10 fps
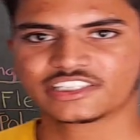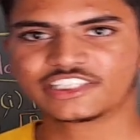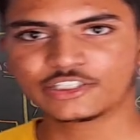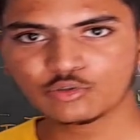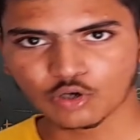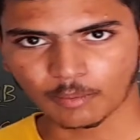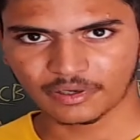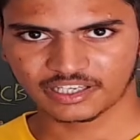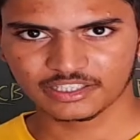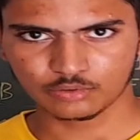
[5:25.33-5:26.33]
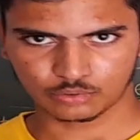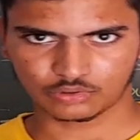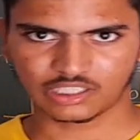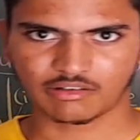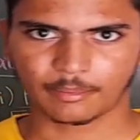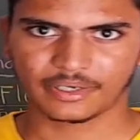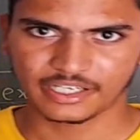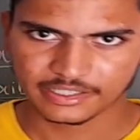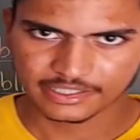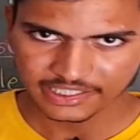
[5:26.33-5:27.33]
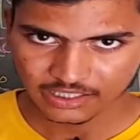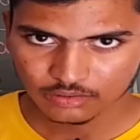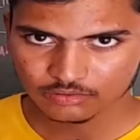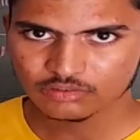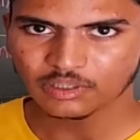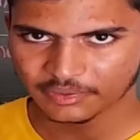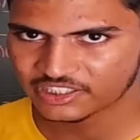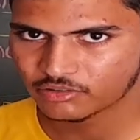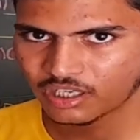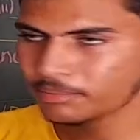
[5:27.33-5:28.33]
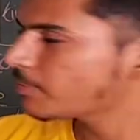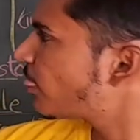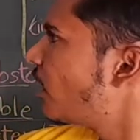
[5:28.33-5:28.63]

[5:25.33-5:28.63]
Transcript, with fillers: सी यू कॉपर का यूज़ होता है वहाँ पर ठीक है दोस्तों समझ रहे हो ना आप